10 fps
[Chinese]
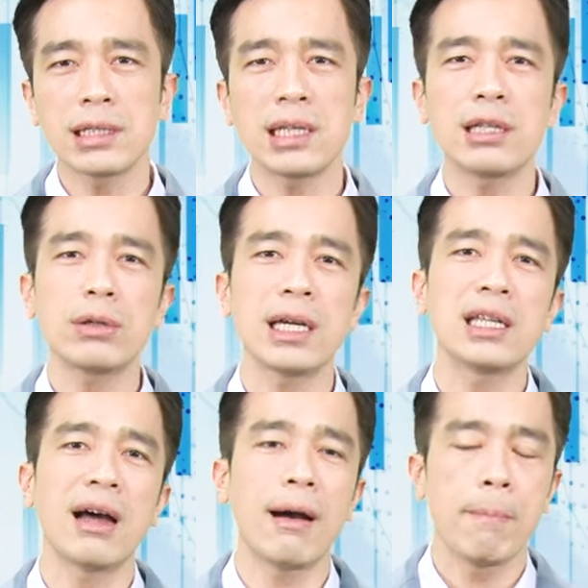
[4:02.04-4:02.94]
是一堆
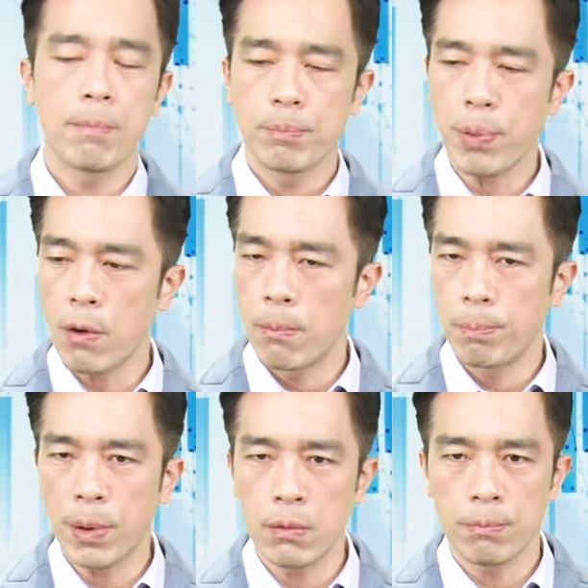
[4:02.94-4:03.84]
银行蹦
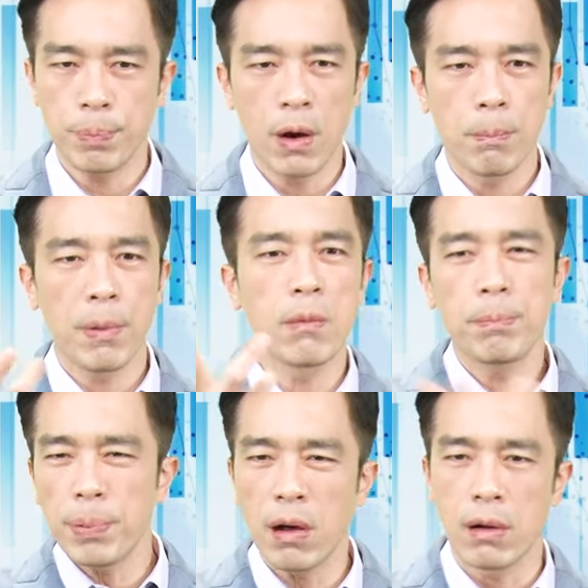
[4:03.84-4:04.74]
蹦蹦蹦
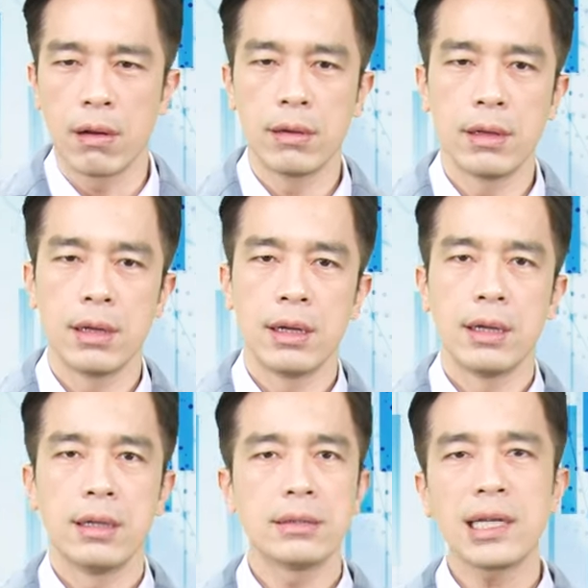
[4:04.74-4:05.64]
蹦？
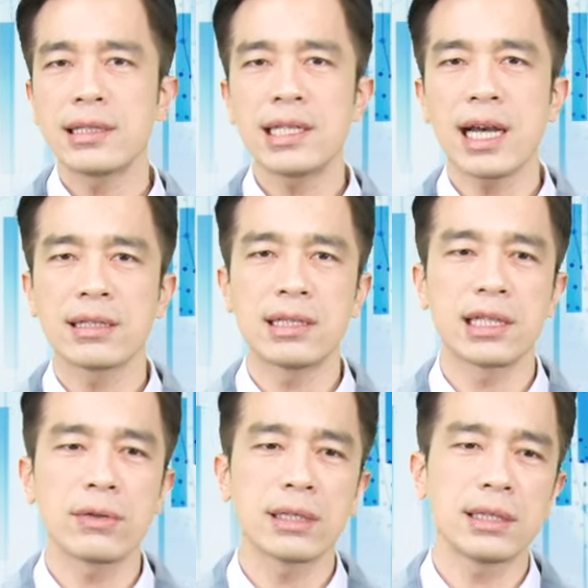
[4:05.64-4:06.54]
在这样的
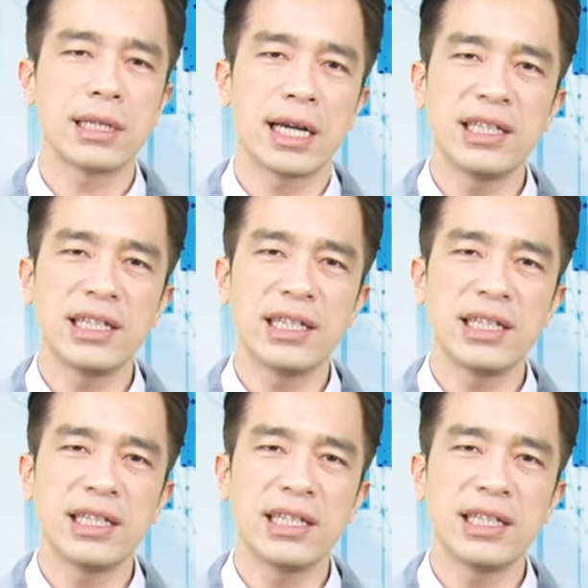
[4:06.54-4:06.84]
情况之下，